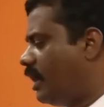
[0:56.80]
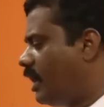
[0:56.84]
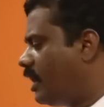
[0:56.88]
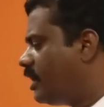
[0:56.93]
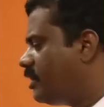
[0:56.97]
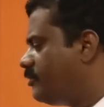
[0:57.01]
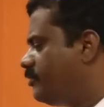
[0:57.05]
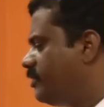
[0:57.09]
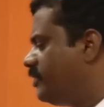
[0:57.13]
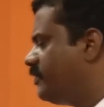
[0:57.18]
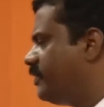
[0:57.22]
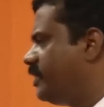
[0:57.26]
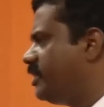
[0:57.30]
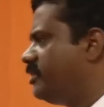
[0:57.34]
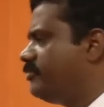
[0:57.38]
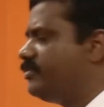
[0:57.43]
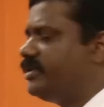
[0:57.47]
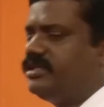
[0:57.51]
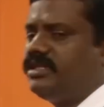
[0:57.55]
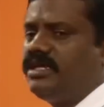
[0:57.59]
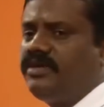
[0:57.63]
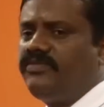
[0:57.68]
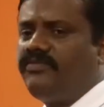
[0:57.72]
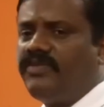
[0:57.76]
ஆரம்ப விலைன்னு
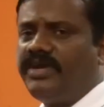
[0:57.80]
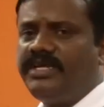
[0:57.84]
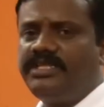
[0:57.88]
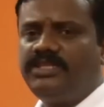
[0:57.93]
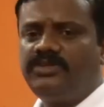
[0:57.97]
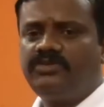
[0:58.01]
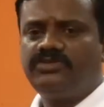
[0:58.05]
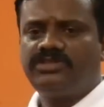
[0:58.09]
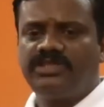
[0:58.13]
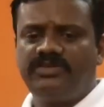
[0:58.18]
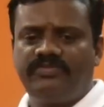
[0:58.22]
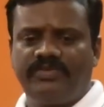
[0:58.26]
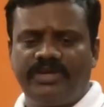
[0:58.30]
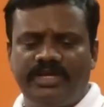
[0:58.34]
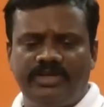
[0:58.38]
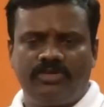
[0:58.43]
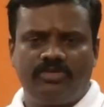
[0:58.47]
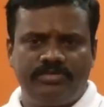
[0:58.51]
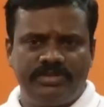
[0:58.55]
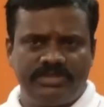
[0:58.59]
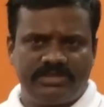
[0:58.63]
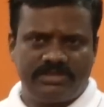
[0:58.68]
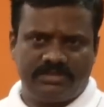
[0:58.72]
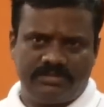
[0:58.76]
பார்த்தா ஃபைவ் தௌசண்ட் ஃபைவ்
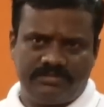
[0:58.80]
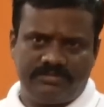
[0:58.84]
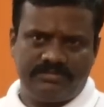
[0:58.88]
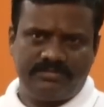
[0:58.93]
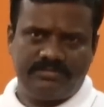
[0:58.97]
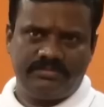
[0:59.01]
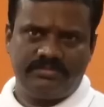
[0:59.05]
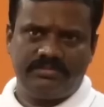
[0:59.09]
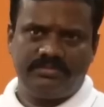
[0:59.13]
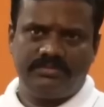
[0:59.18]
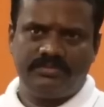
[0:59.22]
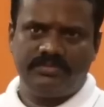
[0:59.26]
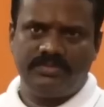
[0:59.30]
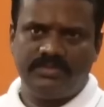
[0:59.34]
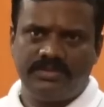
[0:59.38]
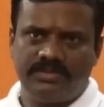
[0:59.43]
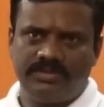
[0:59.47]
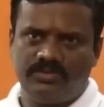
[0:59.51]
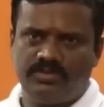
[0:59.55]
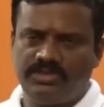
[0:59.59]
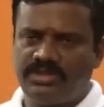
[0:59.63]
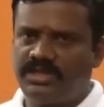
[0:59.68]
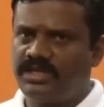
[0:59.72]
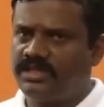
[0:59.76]
ஹண்ட்ரட் ருபீஸ்
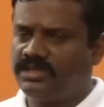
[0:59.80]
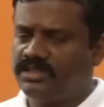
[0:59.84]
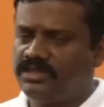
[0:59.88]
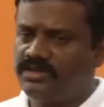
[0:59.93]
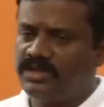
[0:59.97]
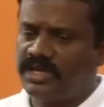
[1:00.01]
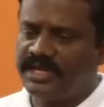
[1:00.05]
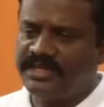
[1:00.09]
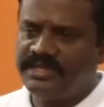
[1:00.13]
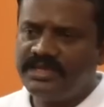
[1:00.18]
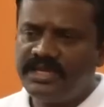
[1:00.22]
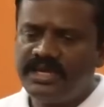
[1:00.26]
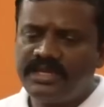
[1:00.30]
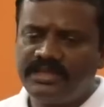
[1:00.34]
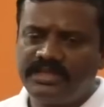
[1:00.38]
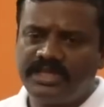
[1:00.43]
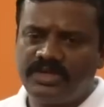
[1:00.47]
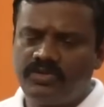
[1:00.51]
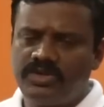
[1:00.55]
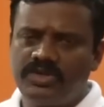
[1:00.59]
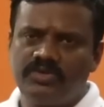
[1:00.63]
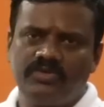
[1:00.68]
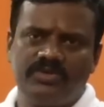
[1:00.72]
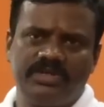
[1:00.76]
உதாரணத்துக்கு ஐயாயிரத்தி
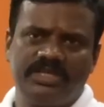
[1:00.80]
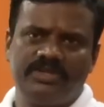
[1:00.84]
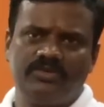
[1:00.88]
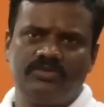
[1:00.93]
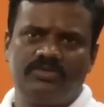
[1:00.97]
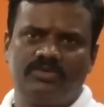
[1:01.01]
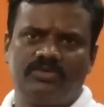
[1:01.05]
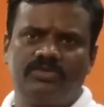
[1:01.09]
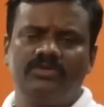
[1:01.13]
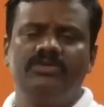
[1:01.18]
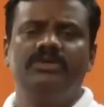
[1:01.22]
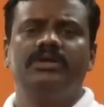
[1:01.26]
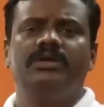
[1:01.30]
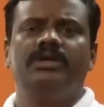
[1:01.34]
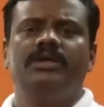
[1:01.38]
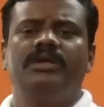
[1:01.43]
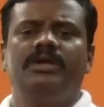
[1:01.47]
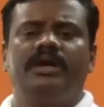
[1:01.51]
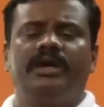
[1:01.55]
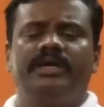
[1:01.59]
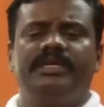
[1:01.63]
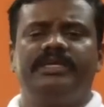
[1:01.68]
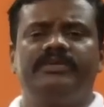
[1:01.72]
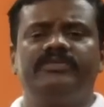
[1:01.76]
ஐநூறுவாய்க்கு ஒரு டீ கொடுக்குறோம்
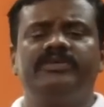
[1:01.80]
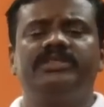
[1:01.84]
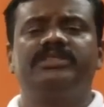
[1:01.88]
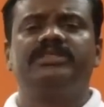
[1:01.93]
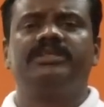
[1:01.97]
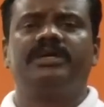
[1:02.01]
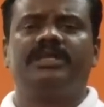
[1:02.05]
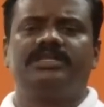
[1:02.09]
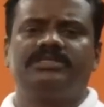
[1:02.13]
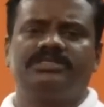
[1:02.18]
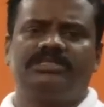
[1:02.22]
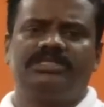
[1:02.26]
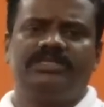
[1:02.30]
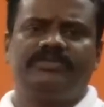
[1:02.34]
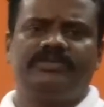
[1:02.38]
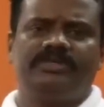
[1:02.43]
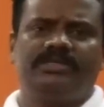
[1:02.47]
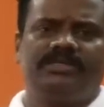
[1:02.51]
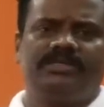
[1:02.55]
இருபத்தி நாலஞ்சு டிவி